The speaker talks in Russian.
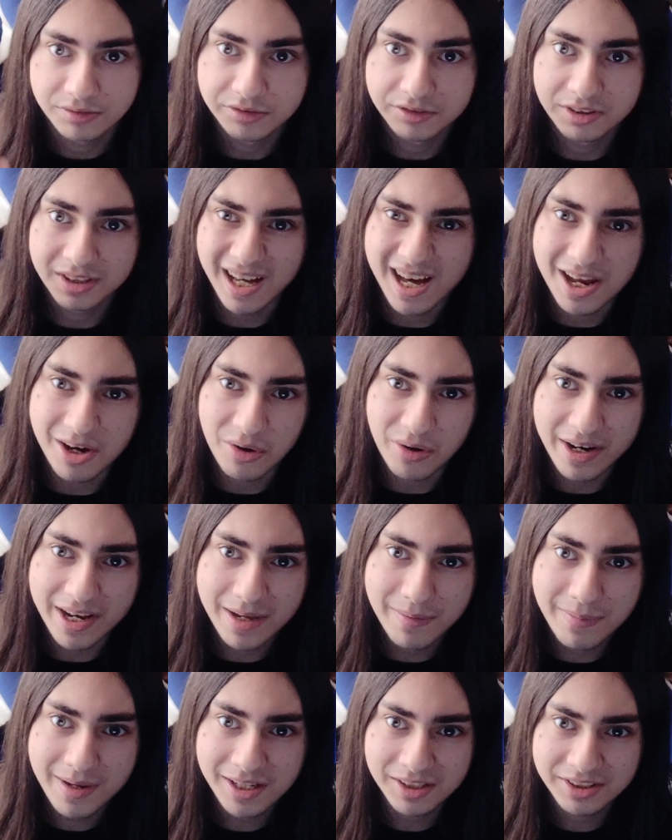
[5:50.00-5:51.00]

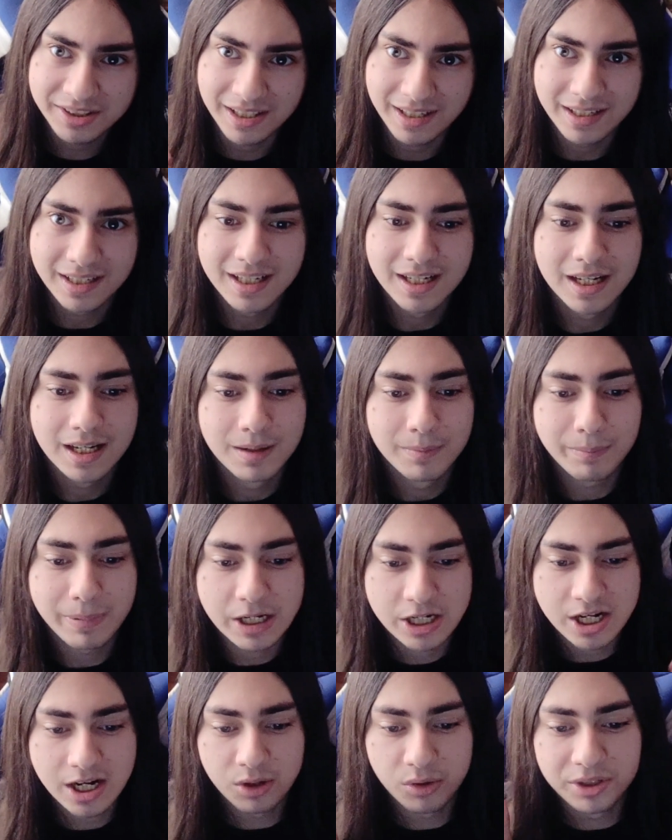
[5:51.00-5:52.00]
Второе место.
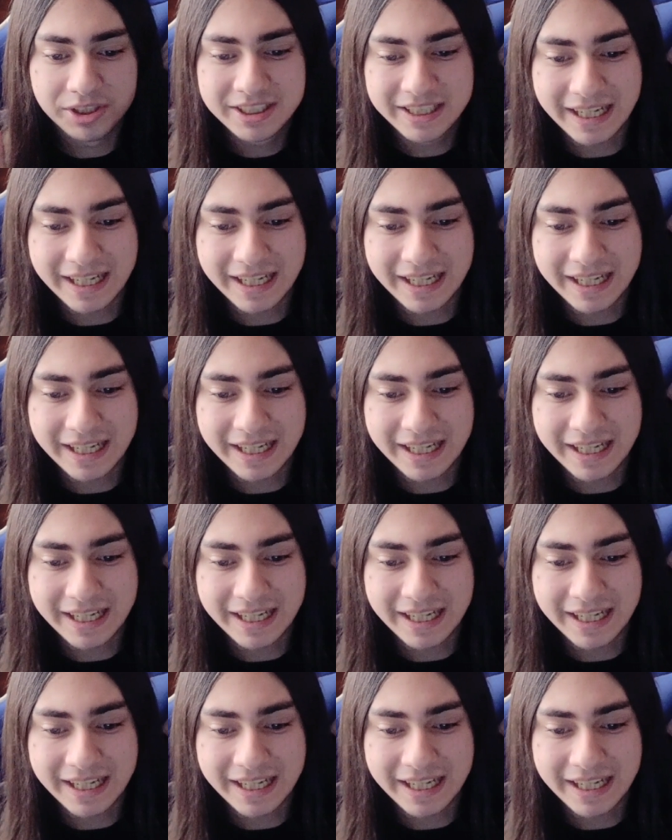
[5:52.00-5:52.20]
Пожалуй,